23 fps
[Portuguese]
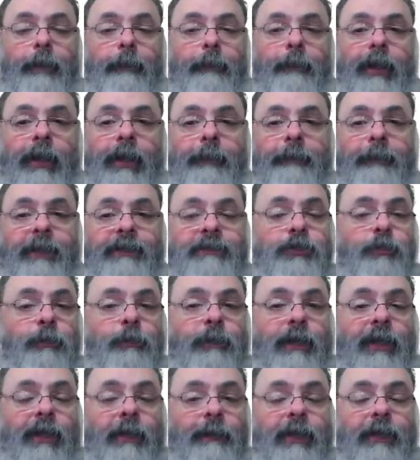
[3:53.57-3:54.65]
uh, empresa de
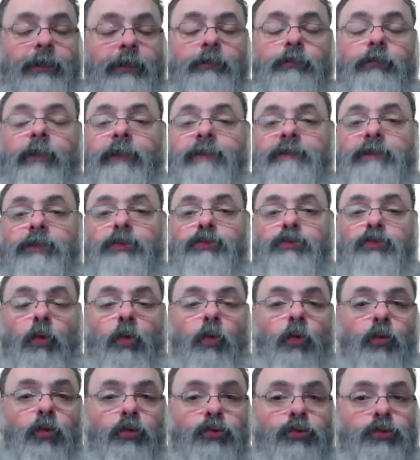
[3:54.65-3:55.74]
pagamento, existe um
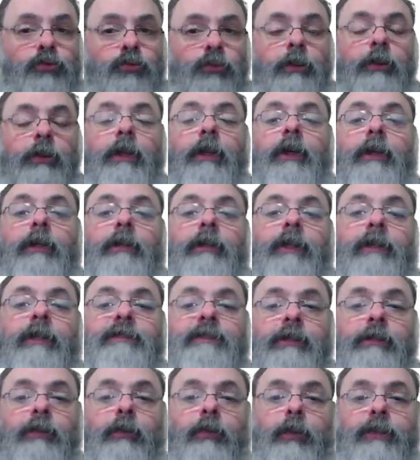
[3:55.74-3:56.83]
custo
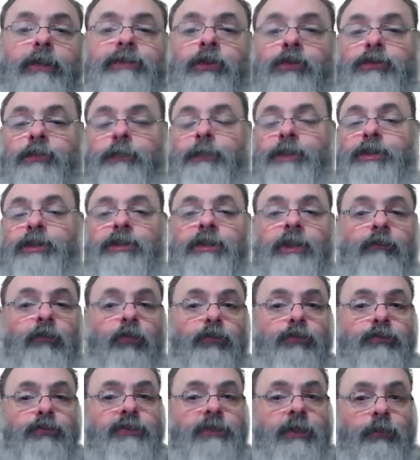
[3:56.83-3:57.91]
nessa questão de pedir
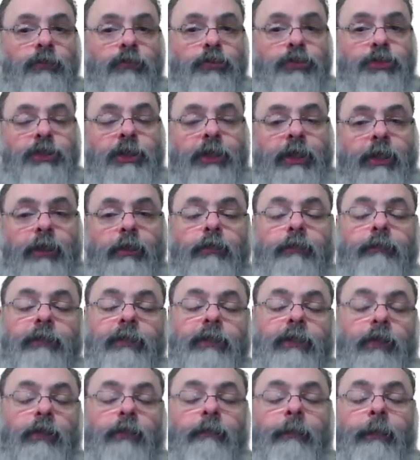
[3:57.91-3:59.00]
devolução do dinheiro.
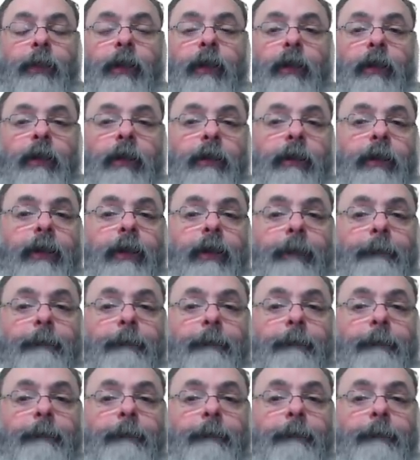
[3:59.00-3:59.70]
Então, é,